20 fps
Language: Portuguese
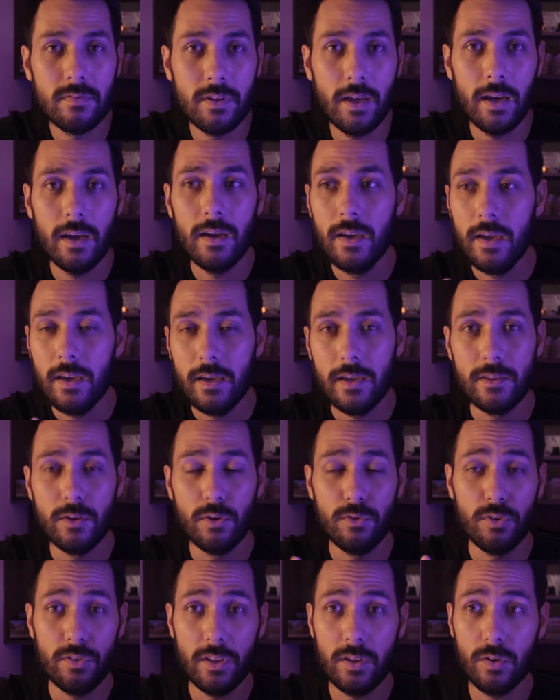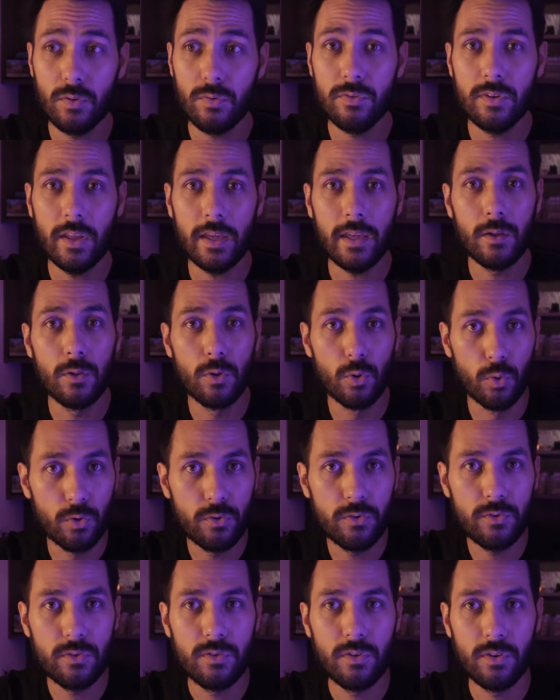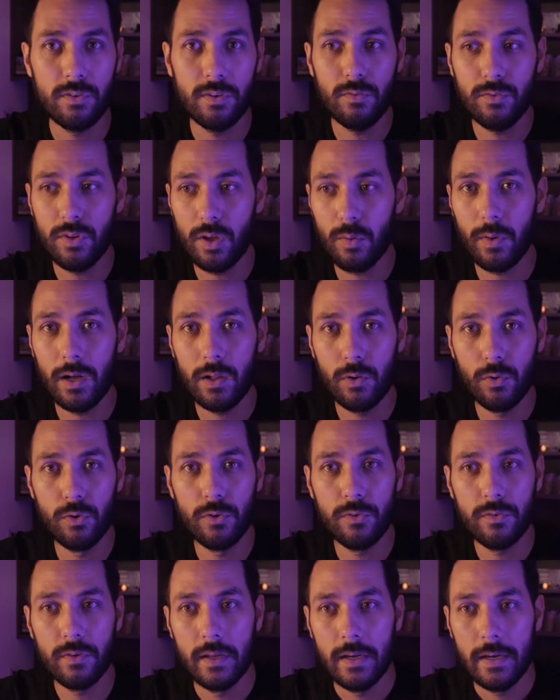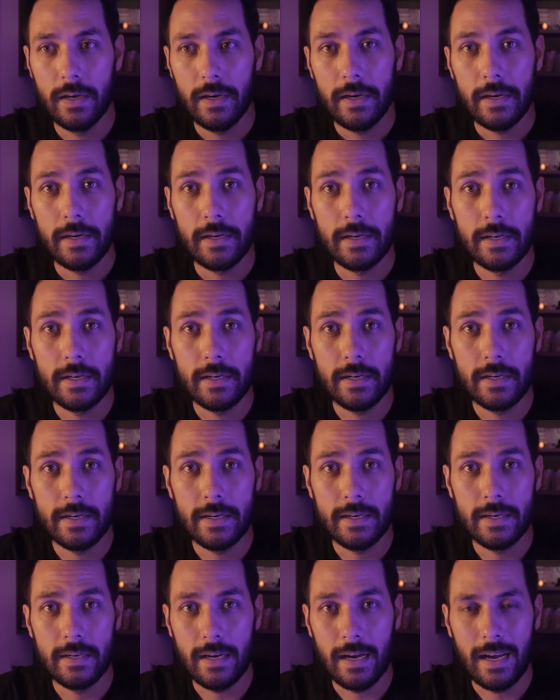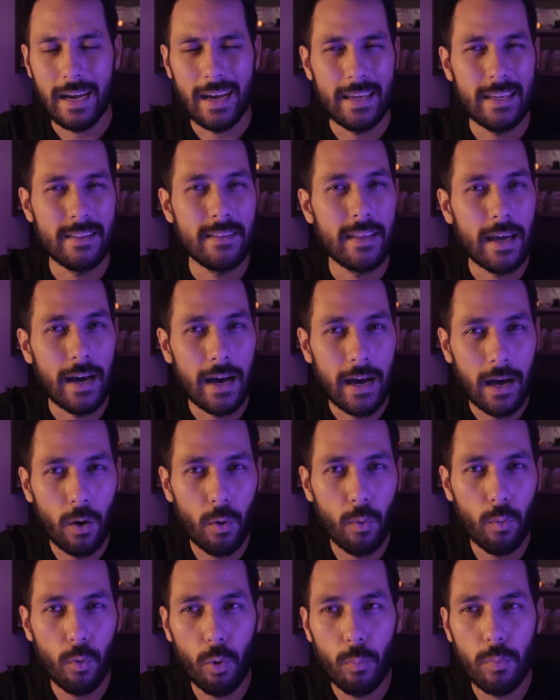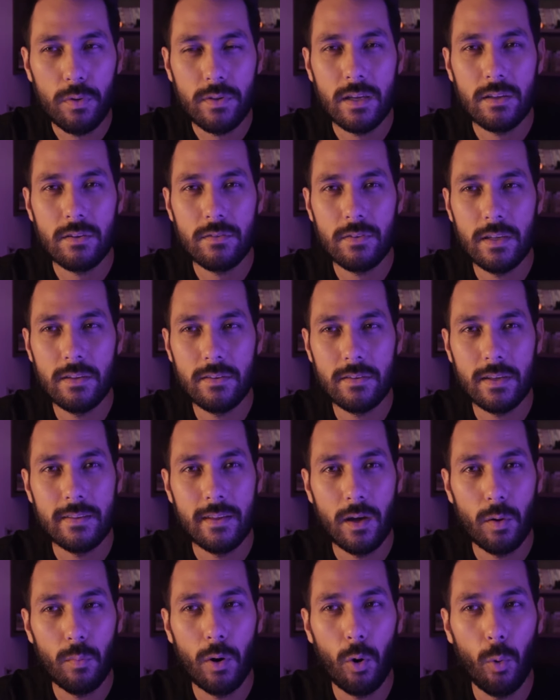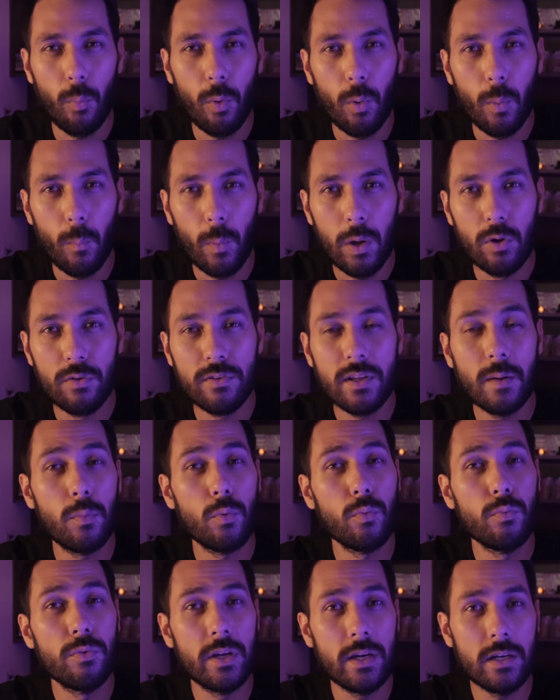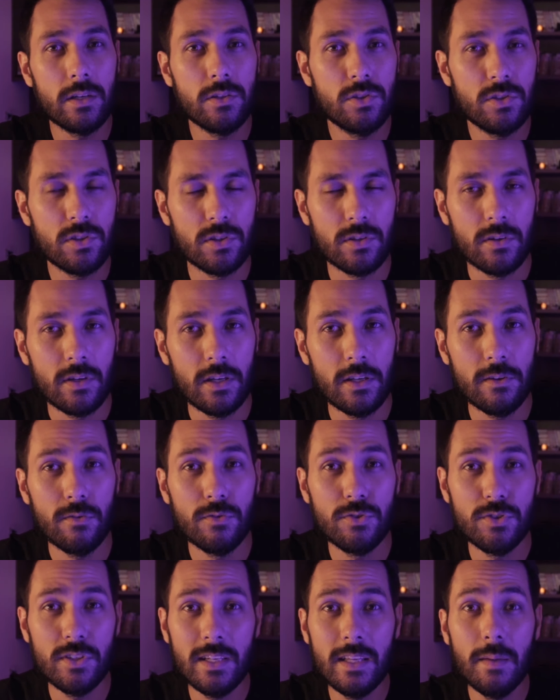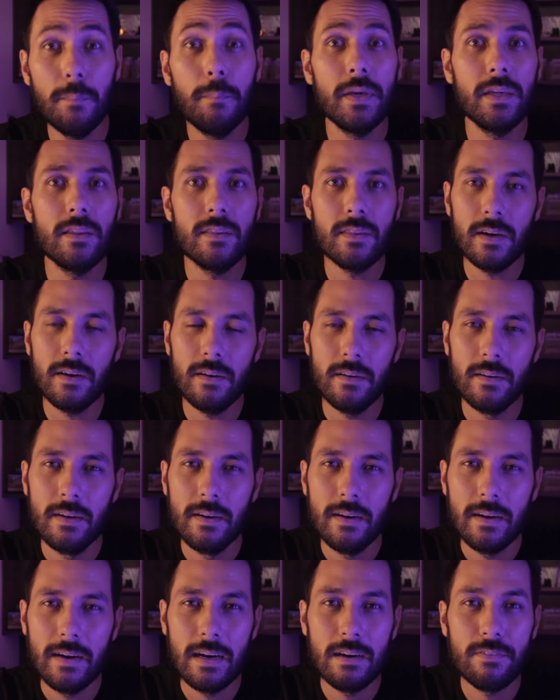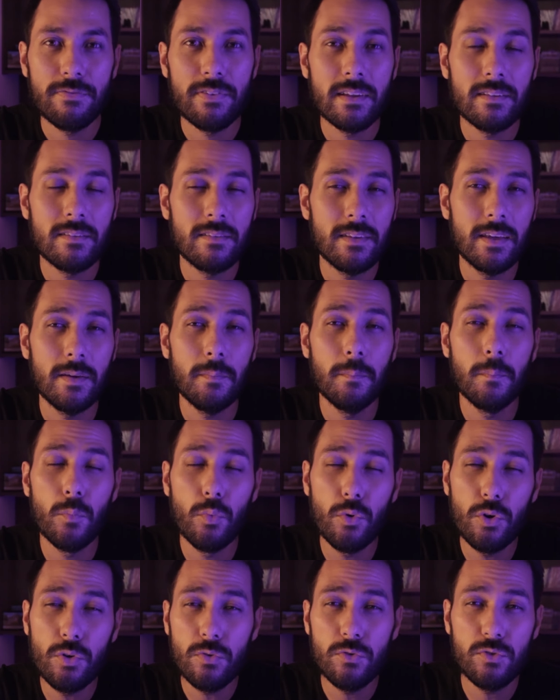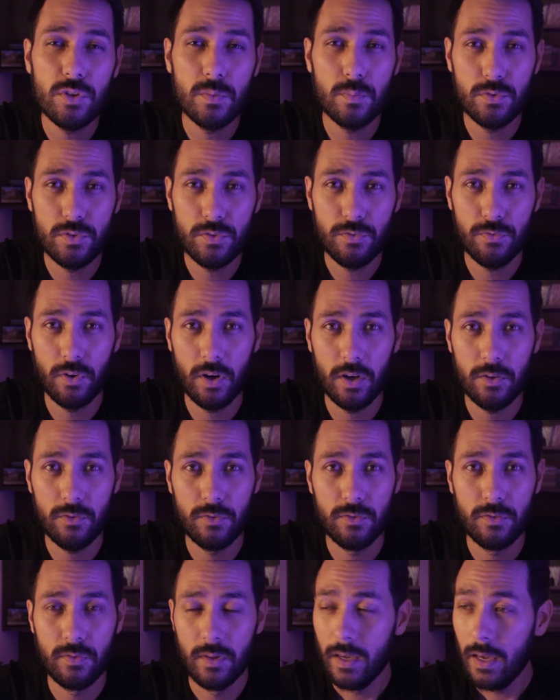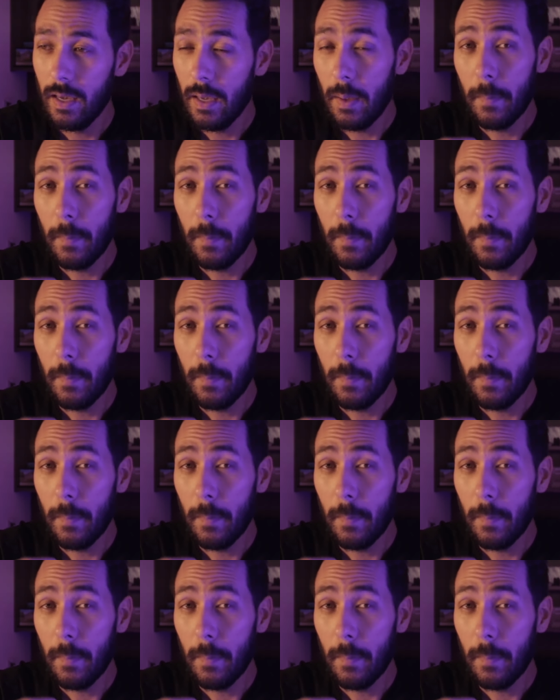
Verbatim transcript: Né? Então, se você não tem luz, se você não tem uma luz uh, ideal, ou muitas vezes até uma, uma luz abundante, isso te limita a fazer muitos tipos de fotos,